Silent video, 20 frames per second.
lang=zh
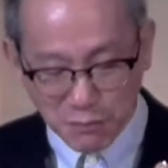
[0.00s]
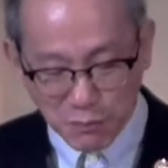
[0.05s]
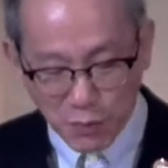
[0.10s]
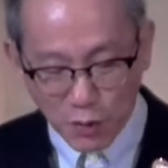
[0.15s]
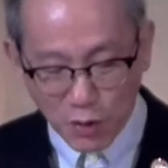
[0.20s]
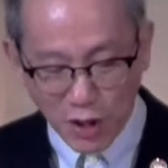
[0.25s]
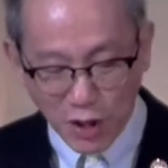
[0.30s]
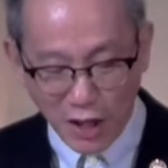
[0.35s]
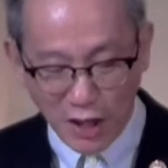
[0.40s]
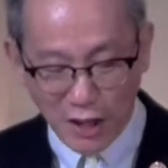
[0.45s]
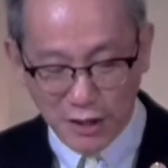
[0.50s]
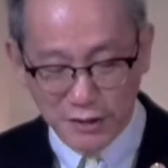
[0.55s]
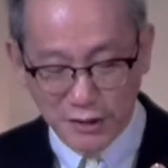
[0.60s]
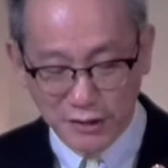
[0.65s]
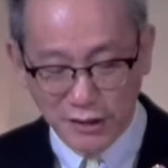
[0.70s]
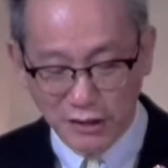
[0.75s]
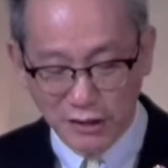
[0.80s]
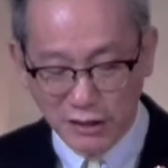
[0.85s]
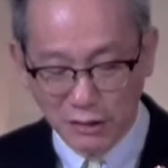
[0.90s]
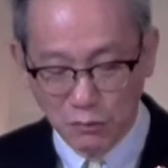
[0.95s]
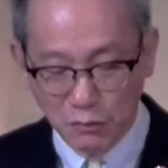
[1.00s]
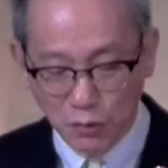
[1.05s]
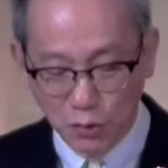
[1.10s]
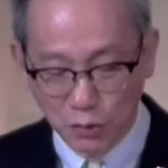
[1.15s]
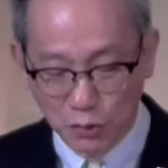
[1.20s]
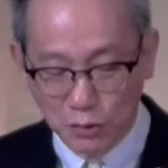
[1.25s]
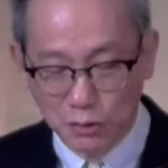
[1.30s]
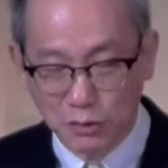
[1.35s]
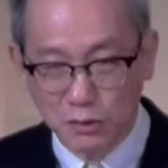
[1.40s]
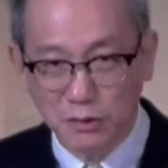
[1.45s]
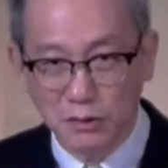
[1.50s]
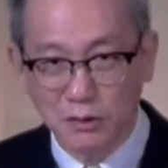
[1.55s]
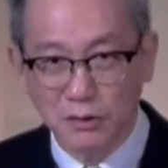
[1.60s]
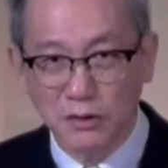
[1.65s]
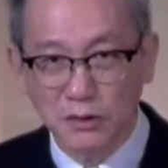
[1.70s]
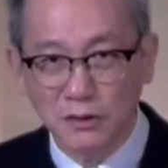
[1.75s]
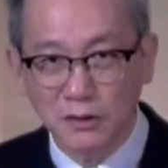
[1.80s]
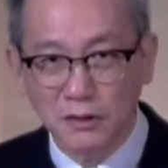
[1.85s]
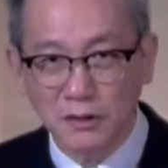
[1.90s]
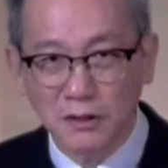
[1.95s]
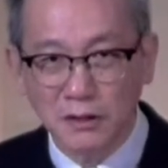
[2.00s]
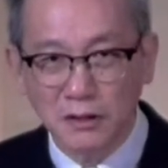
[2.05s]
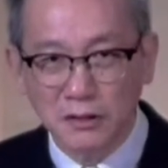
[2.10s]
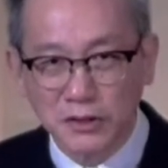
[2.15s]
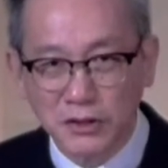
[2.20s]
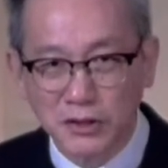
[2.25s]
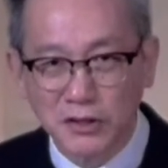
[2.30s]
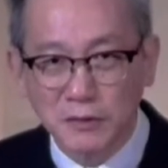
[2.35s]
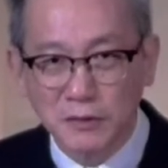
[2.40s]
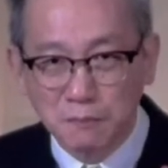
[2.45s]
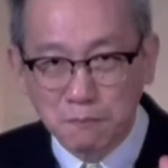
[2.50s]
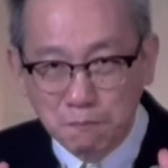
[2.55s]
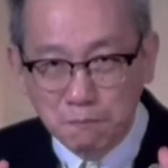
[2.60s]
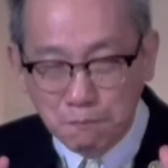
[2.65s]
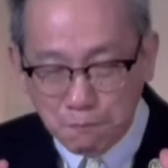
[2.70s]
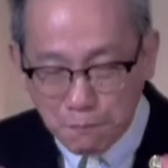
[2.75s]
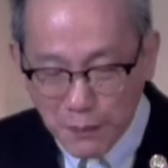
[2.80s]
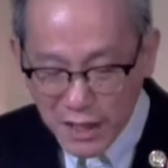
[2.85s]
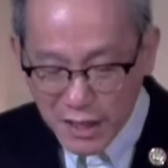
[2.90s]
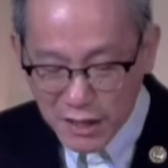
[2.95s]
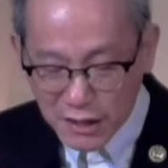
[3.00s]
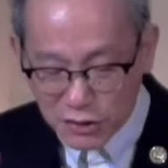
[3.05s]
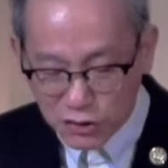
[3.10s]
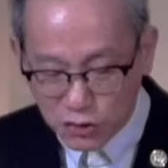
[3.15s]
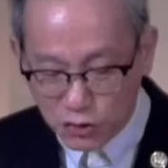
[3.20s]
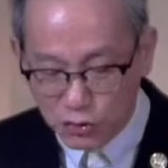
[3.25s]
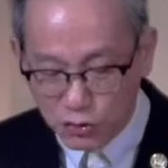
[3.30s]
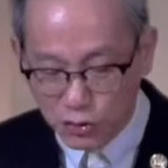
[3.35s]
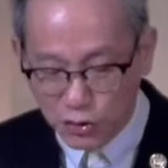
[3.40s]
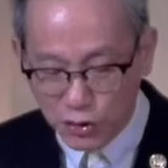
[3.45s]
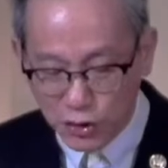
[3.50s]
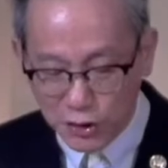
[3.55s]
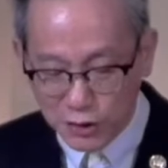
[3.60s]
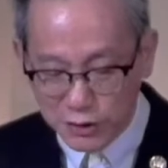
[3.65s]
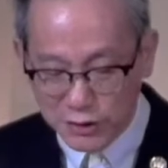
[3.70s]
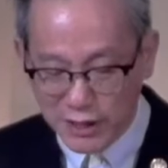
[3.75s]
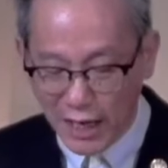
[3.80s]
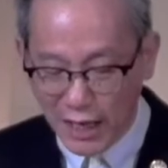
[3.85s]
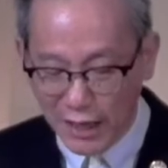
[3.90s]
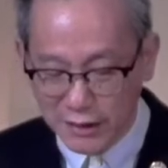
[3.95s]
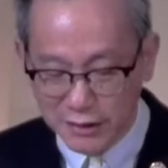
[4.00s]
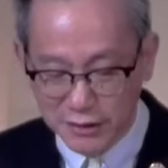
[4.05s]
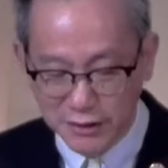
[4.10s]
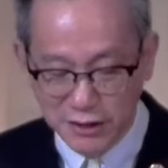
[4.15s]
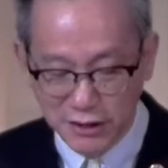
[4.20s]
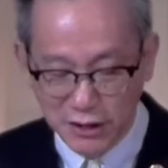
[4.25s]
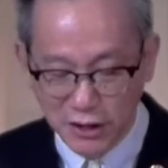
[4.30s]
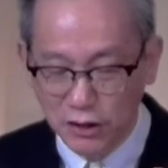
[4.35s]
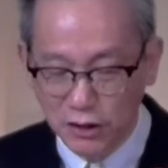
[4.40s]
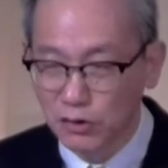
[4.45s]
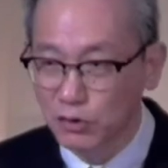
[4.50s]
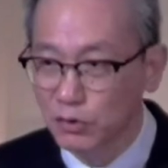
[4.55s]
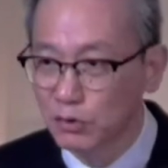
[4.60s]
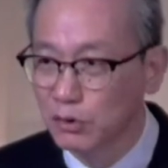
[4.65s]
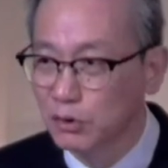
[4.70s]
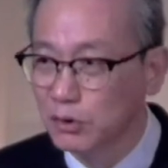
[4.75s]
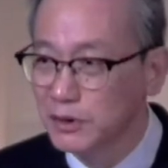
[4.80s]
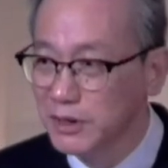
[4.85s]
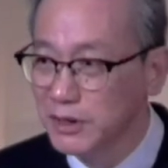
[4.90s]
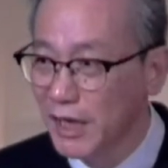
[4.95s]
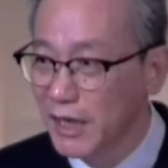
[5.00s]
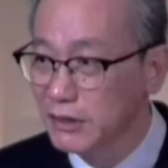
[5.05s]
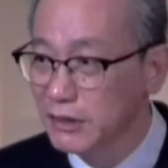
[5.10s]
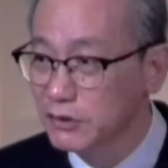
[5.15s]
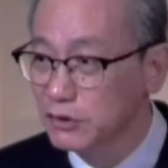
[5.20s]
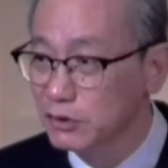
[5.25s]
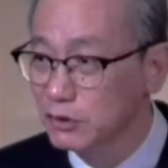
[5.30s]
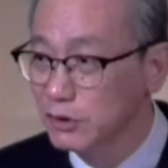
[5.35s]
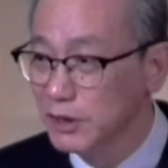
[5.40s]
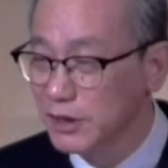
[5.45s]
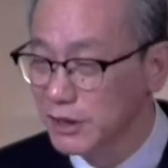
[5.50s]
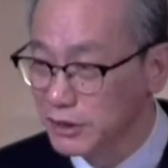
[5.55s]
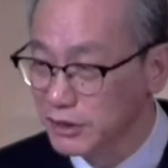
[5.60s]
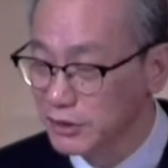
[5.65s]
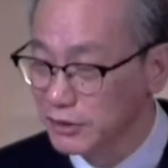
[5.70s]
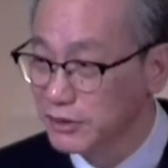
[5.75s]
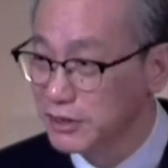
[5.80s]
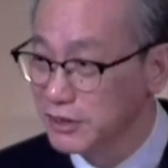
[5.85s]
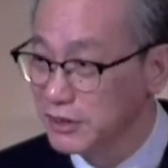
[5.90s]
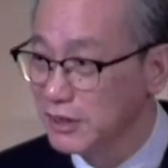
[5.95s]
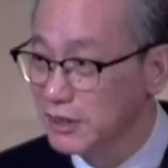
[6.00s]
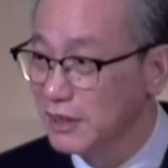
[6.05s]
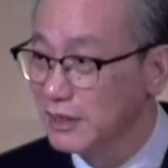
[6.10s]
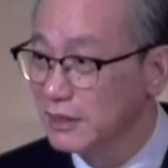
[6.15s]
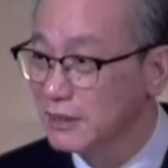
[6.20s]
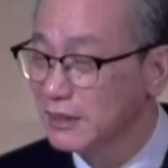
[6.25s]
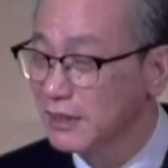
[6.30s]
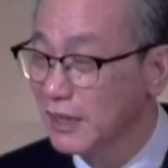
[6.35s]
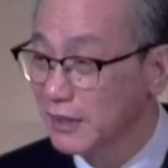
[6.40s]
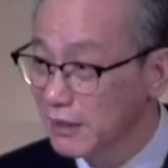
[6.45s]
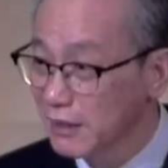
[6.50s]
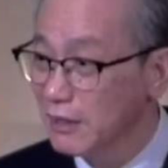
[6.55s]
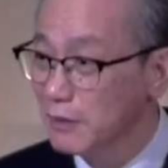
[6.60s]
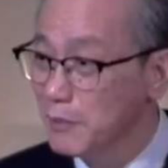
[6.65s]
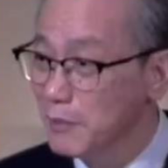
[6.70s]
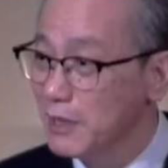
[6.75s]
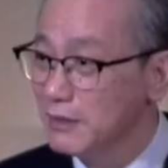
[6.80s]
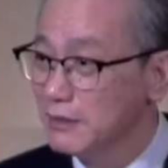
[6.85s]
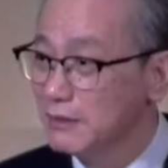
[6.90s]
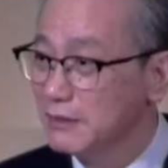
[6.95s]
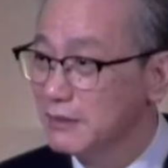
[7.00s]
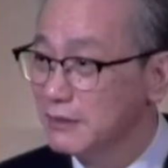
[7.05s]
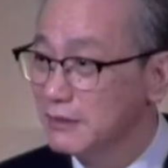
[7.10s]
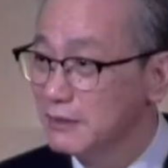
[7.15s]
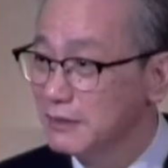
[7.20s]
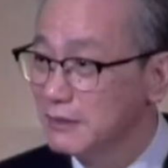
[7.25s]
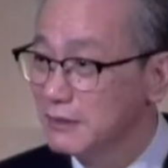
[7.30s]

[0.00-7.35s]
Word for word: 这些不可能的任务是必须在基督耶稣里执行的，看到了吗？